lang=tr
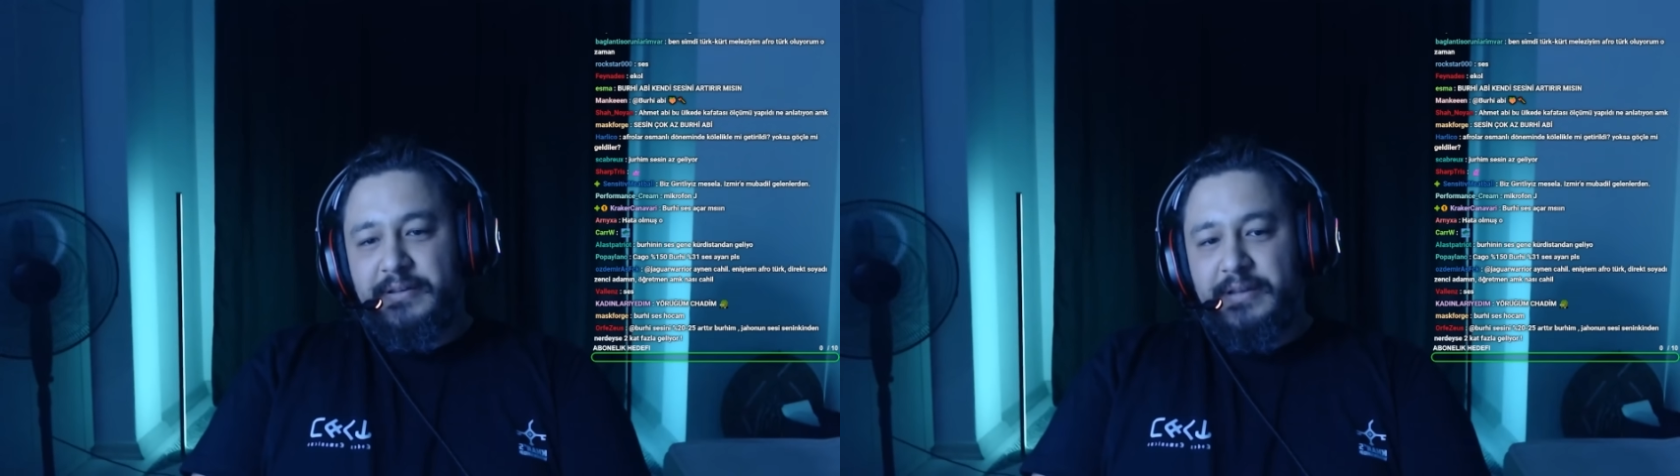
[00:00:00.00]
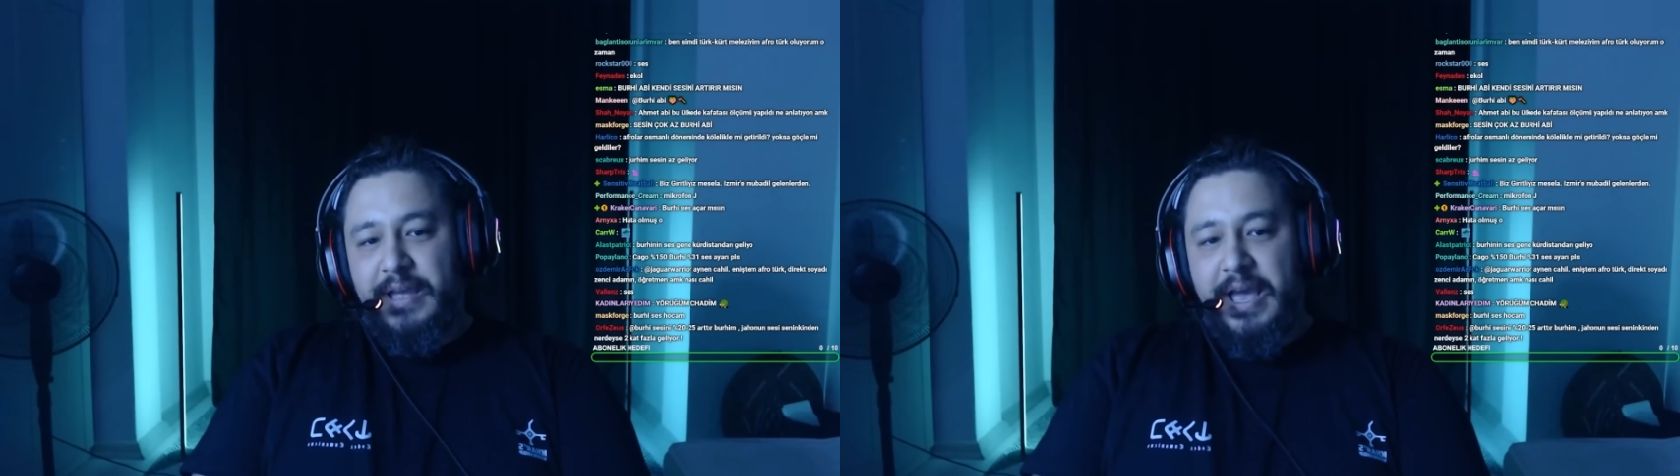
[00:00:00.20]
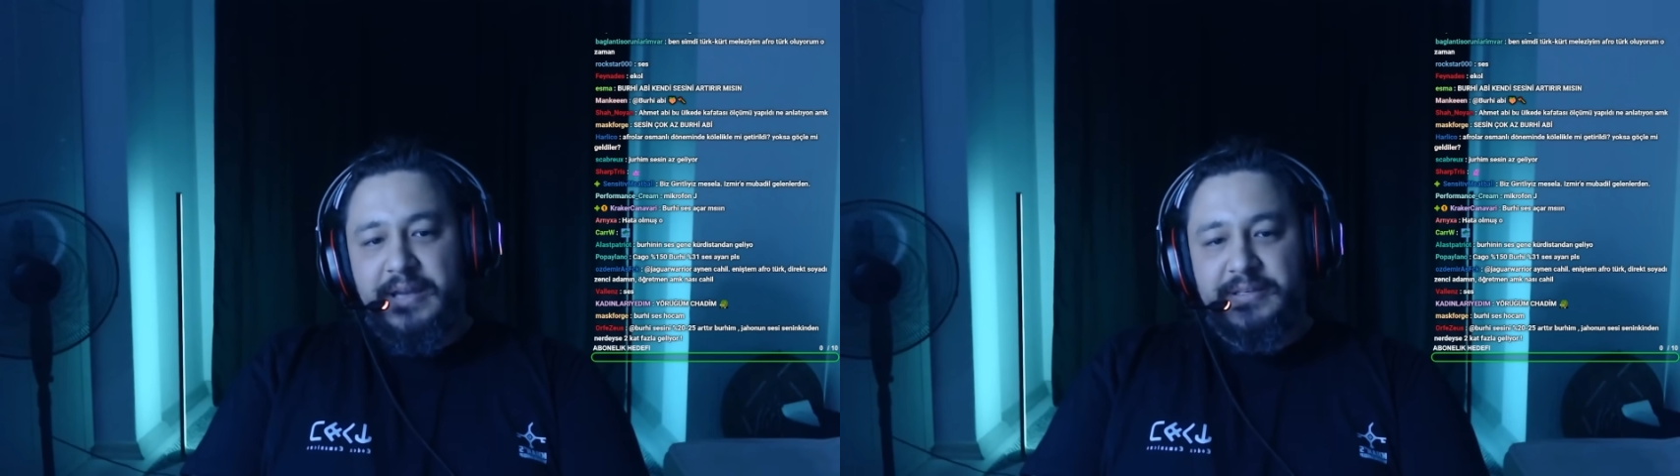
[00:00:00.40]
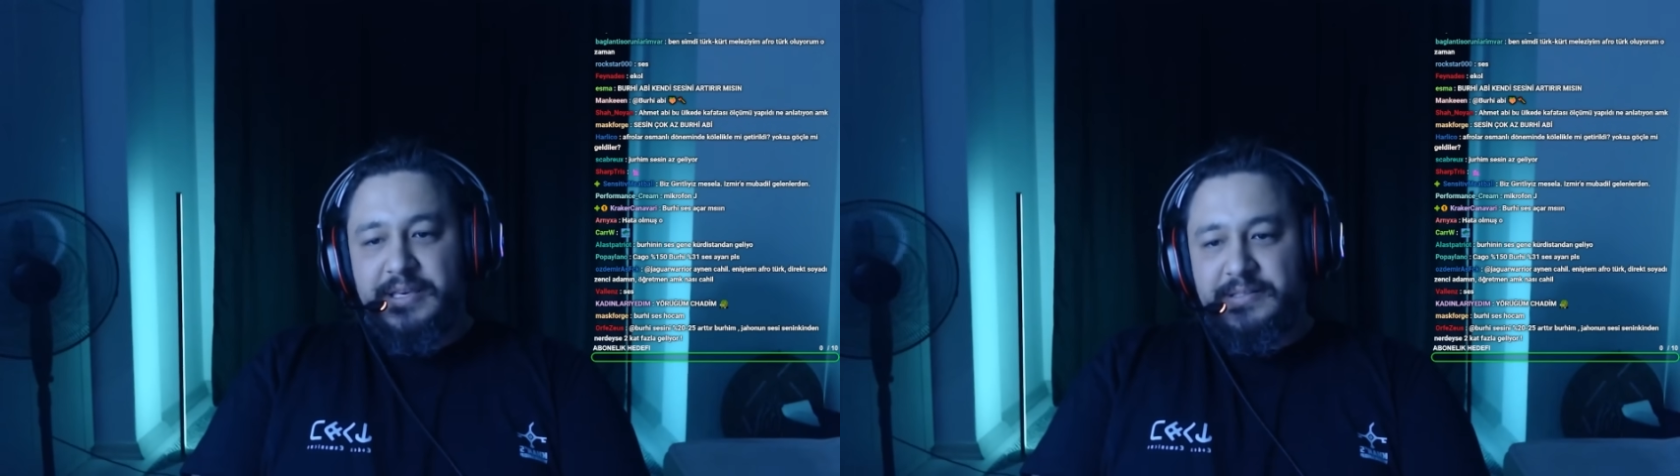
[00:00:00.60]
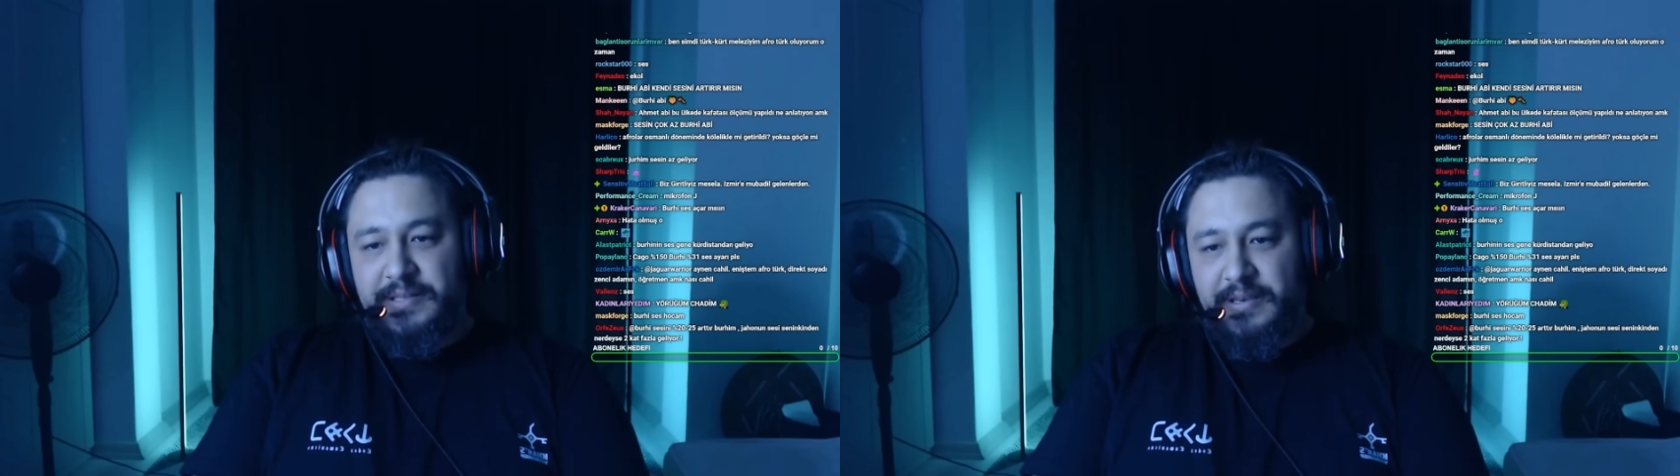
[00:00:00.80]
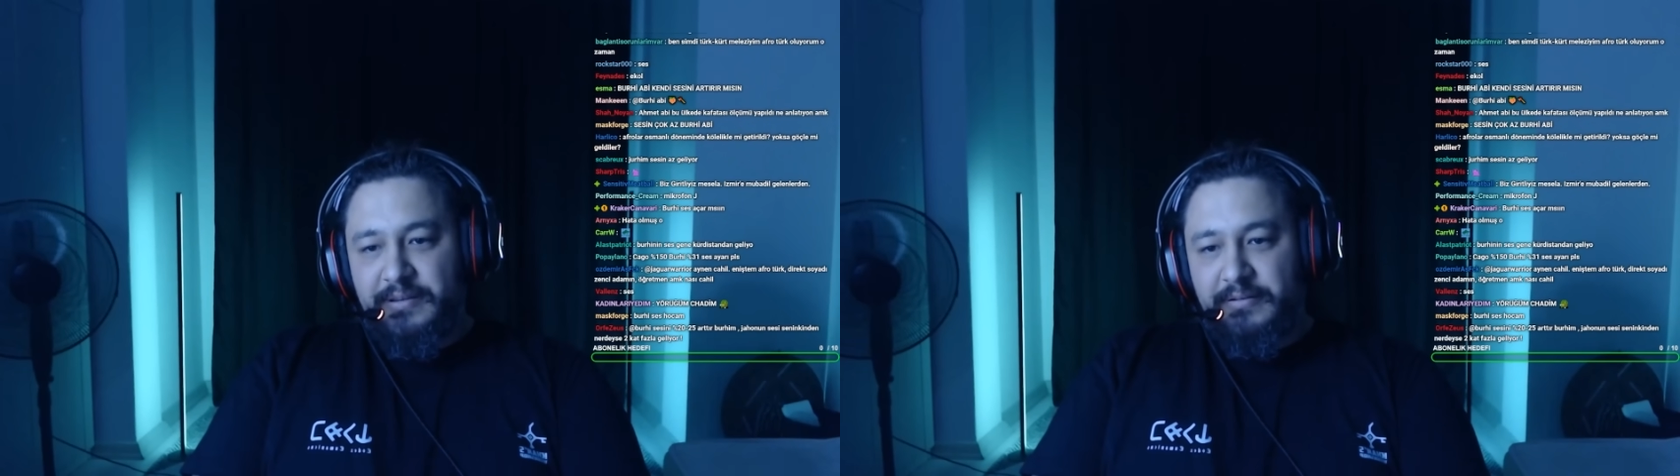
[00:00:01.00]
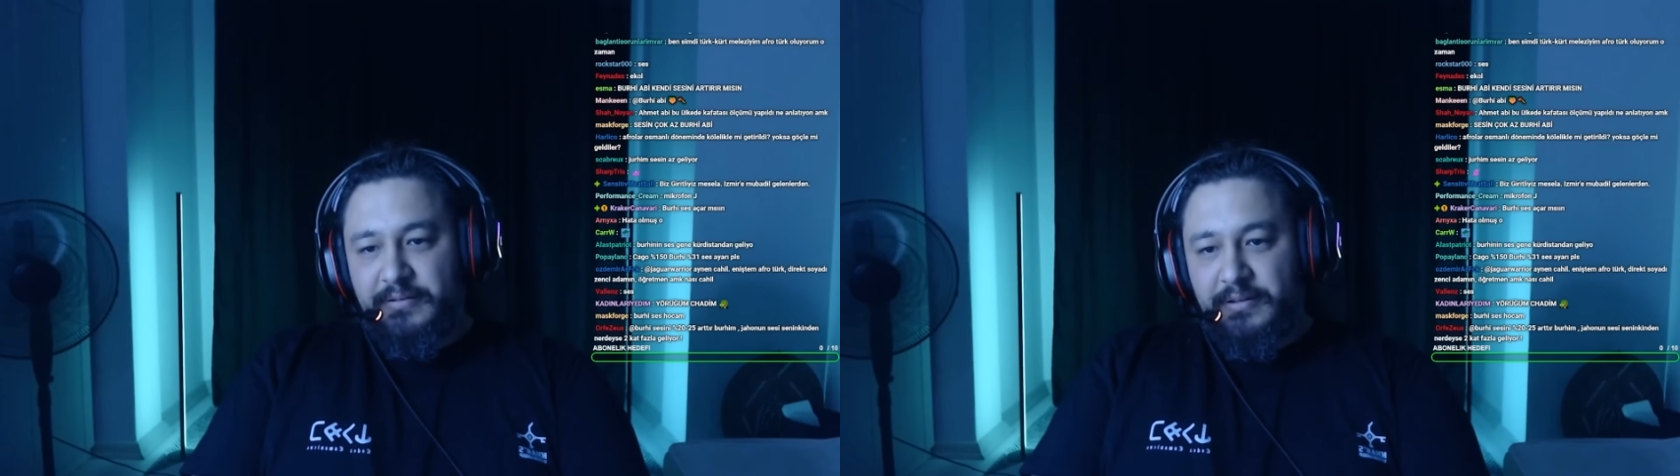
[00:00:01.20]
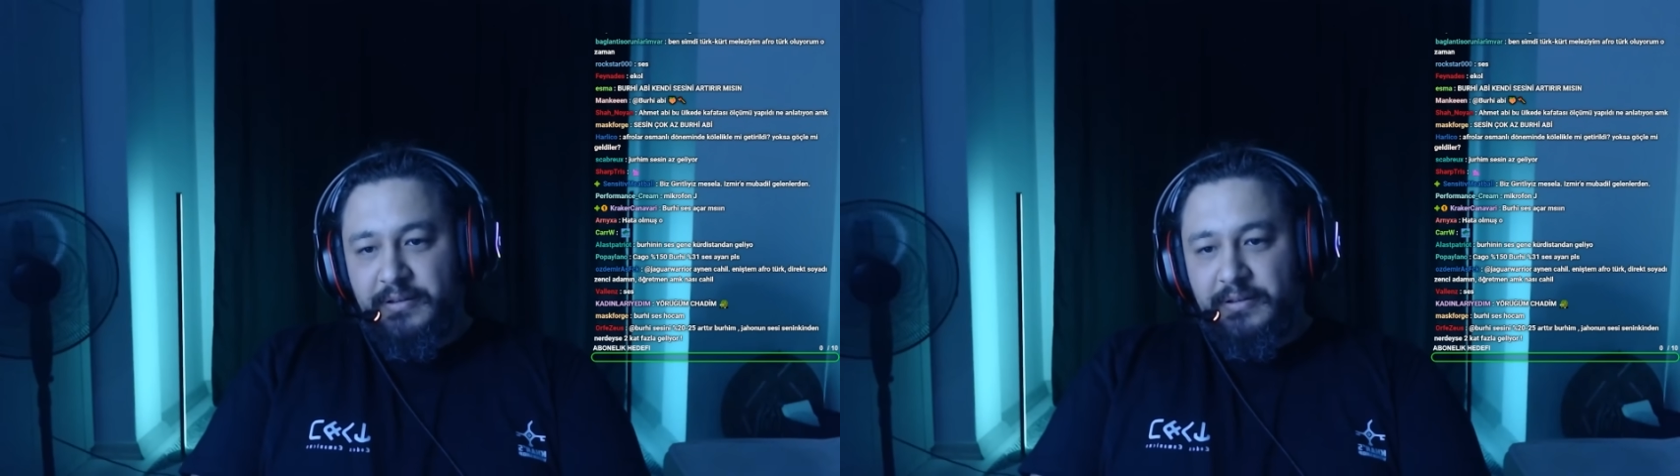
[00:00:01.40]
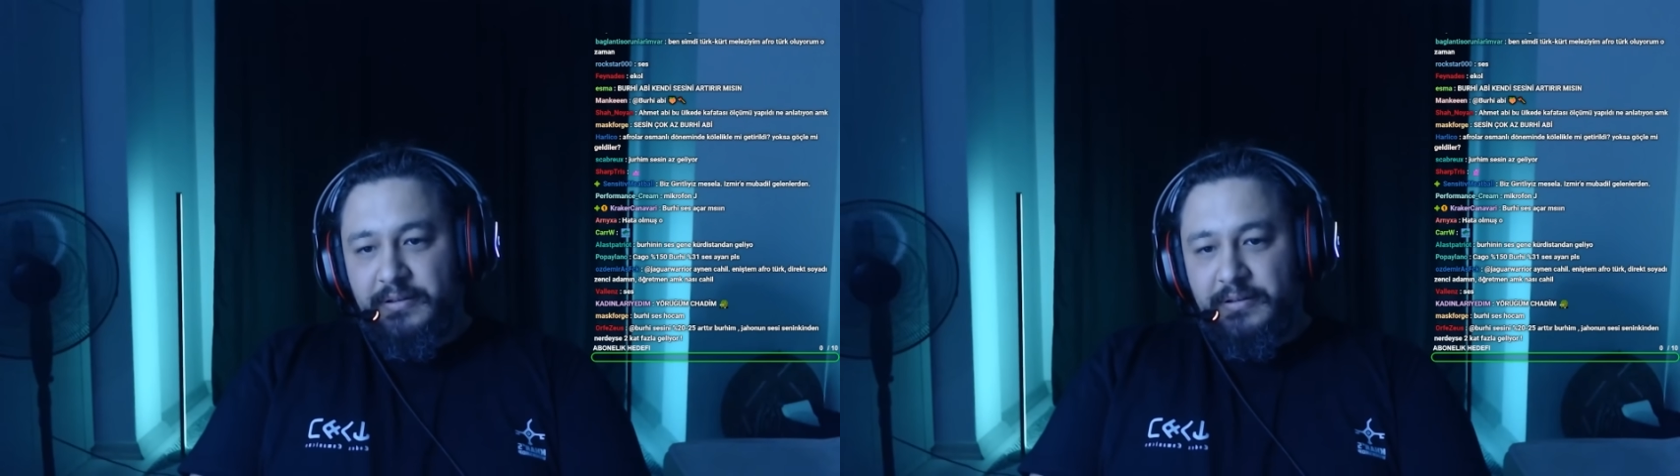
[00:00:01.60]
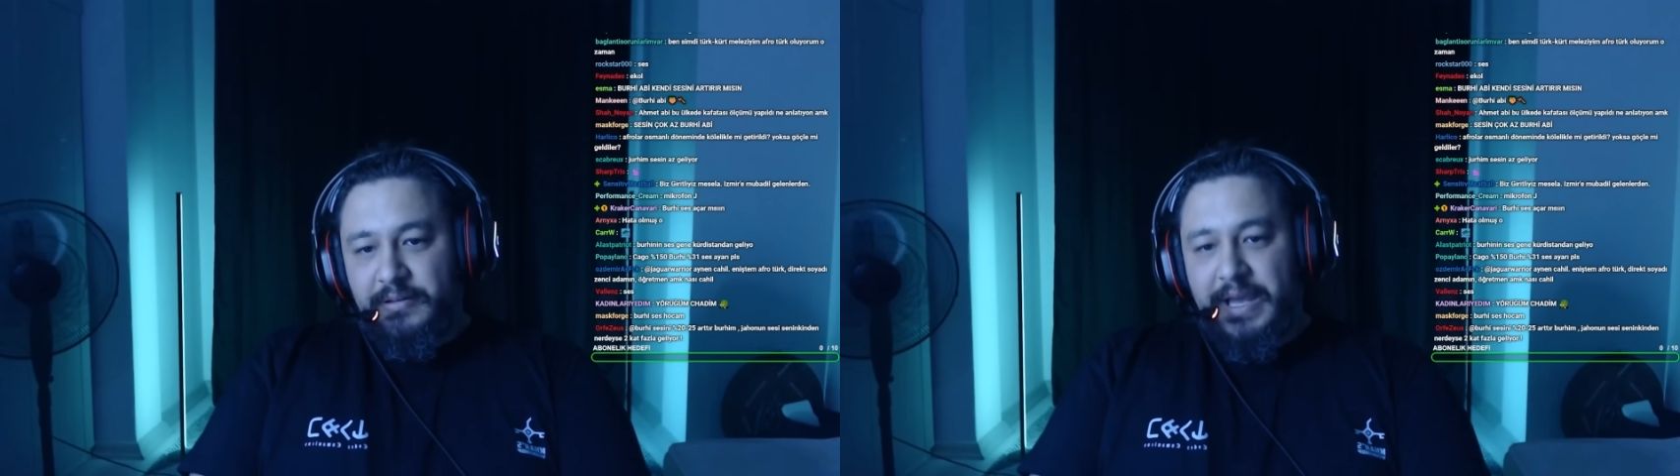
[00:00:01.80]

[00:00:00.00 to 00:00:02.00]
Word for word: herkese ya